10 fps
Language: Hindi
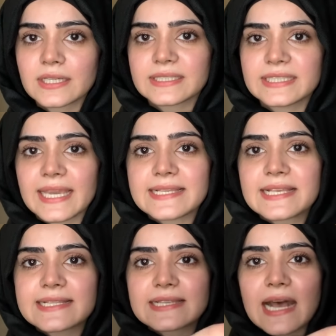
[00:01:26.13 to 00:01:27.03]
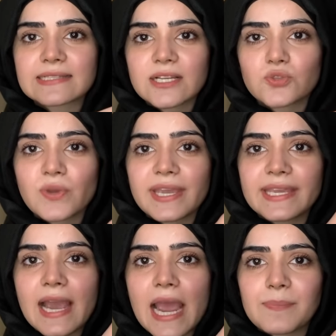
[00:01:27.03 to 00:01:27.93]
ये इसके साथ साथ जो है ये
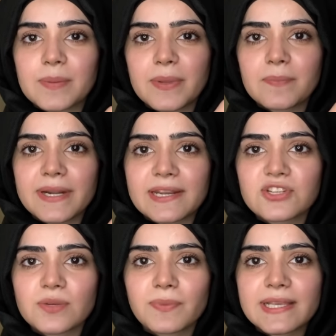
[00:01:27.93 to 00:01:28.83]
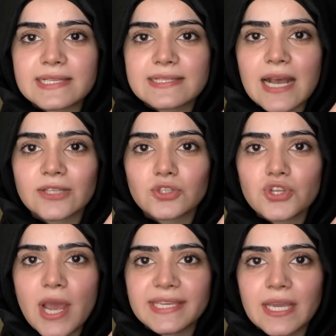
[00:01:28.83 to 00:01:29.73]
हाइपर पिगमेंटेशन भी इसके साथ और
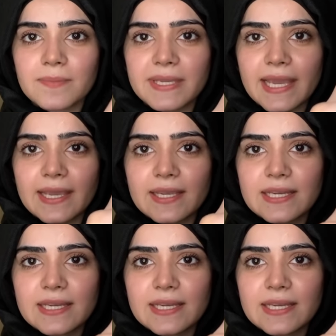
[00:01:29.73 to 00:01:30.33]
छाइया भी है